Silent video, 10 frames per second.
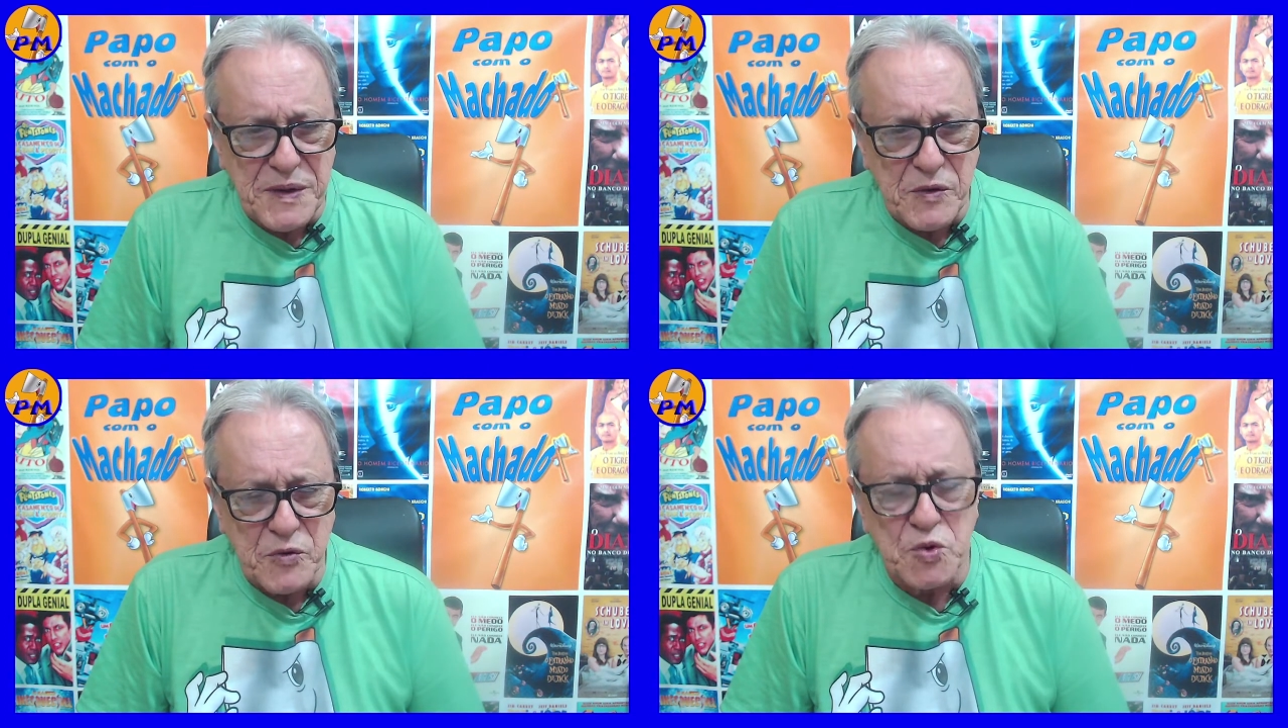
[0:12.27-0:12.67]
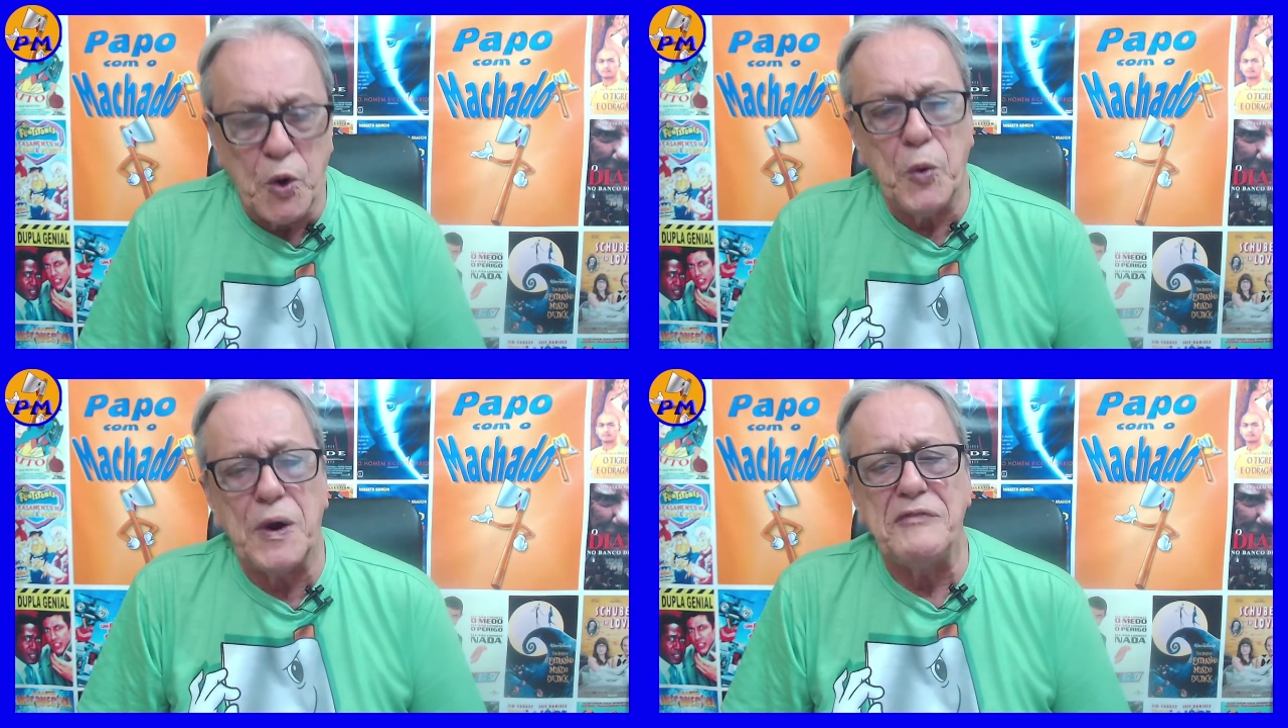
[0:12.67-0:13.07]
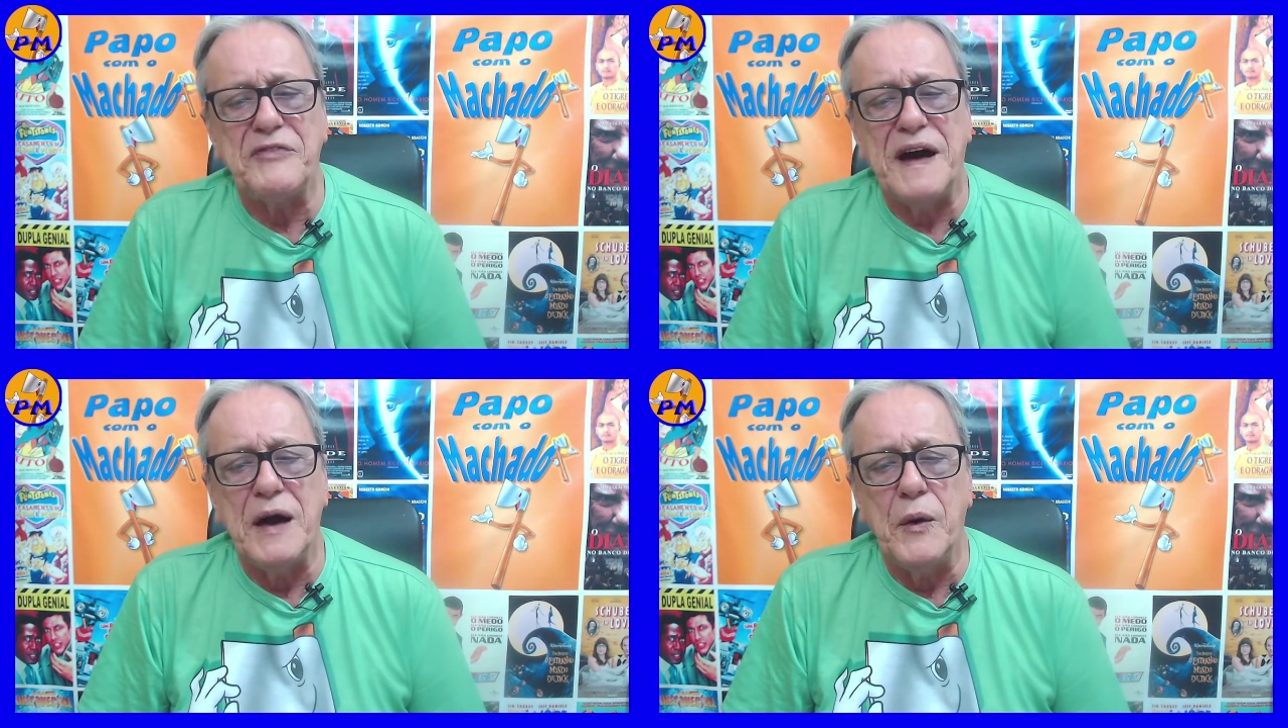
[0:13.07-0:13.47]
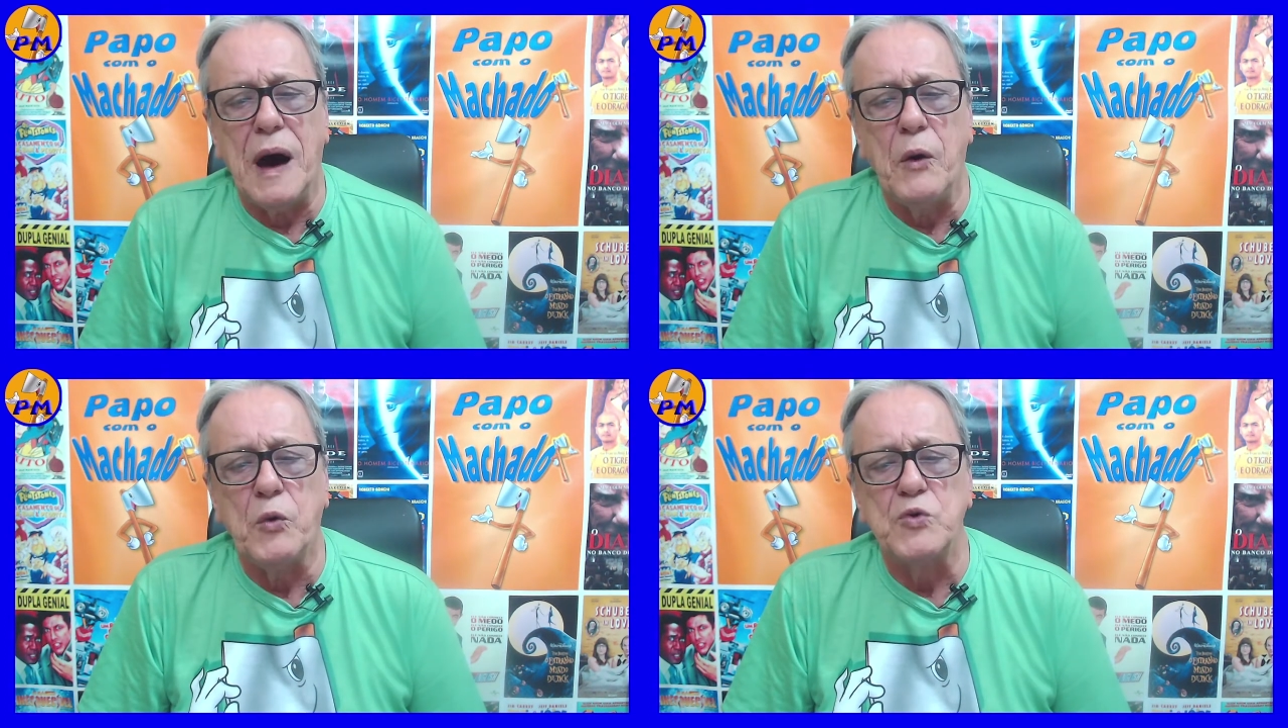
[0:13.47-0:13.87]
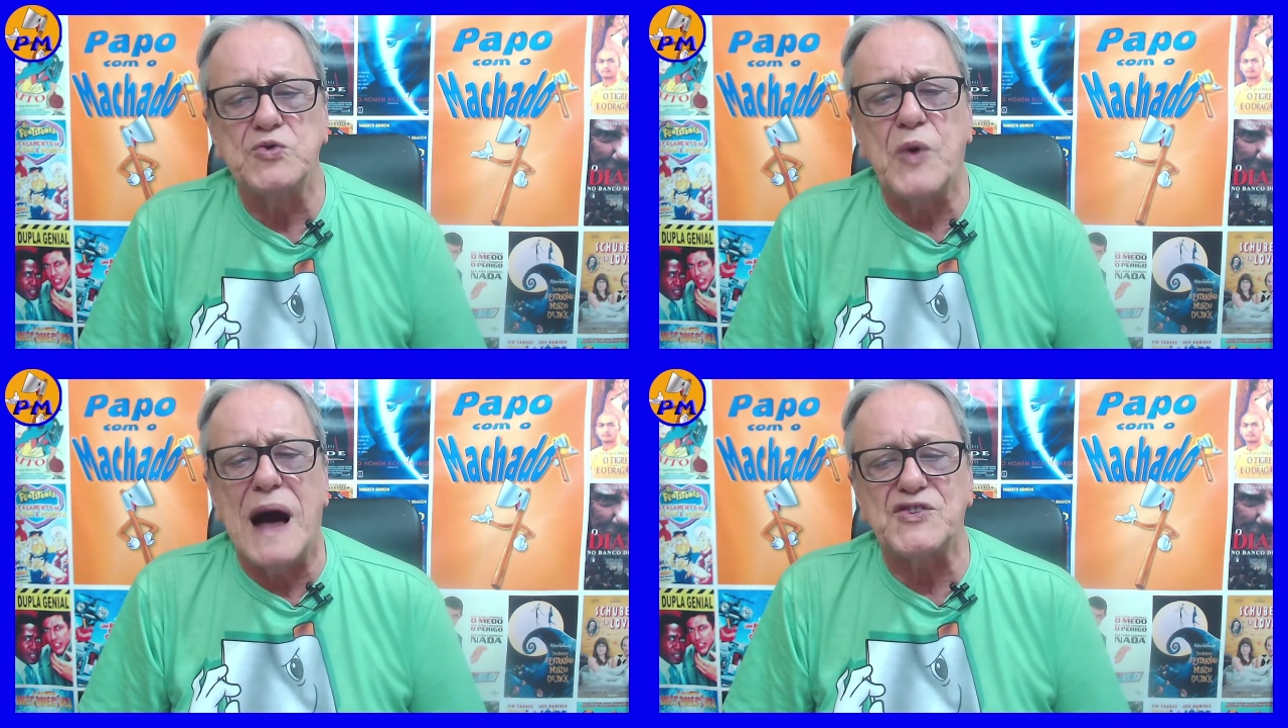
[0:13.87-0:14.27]
Perguntou Rafael
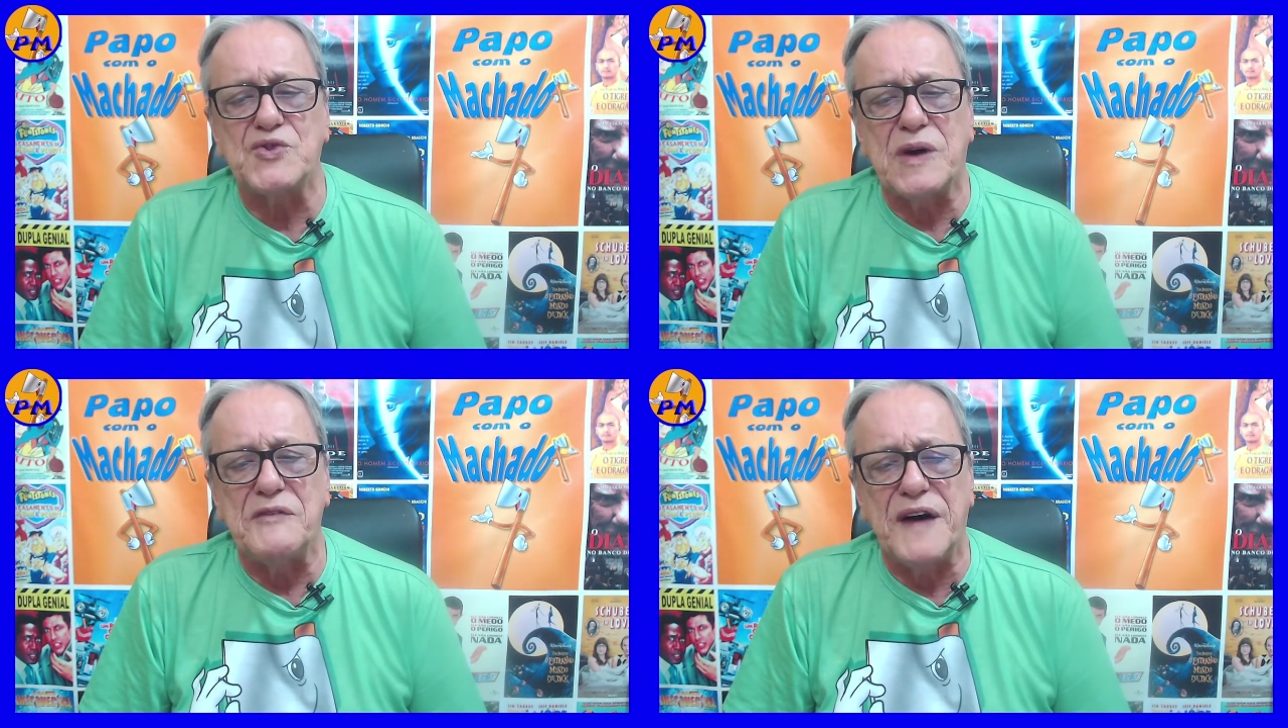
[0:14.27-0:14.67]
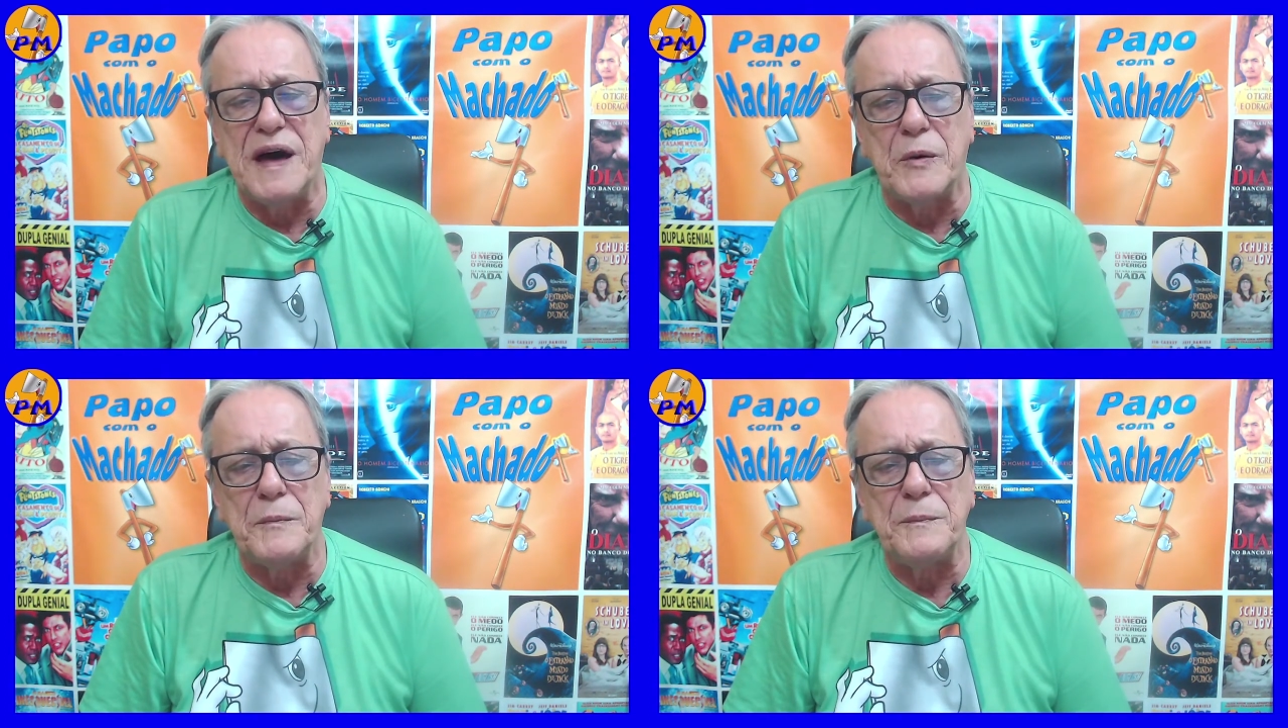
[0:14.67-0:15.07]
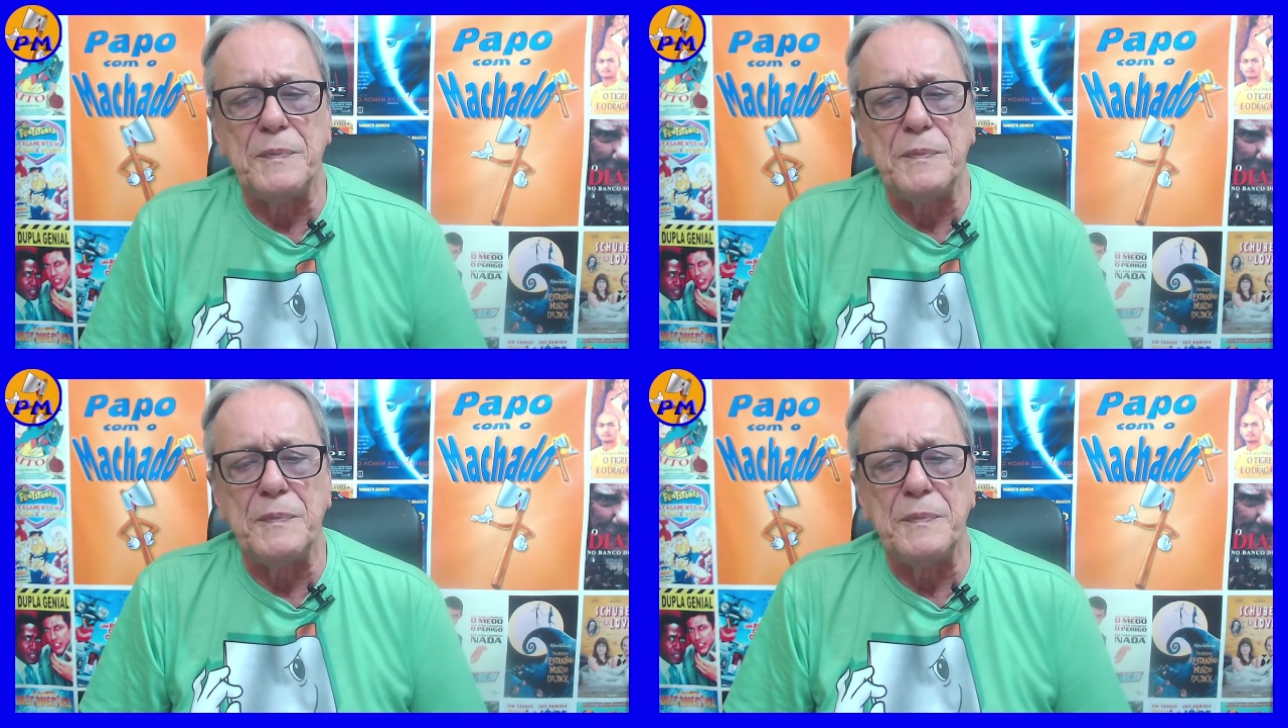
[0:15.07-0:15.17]
Augusto. Acho, Rafael.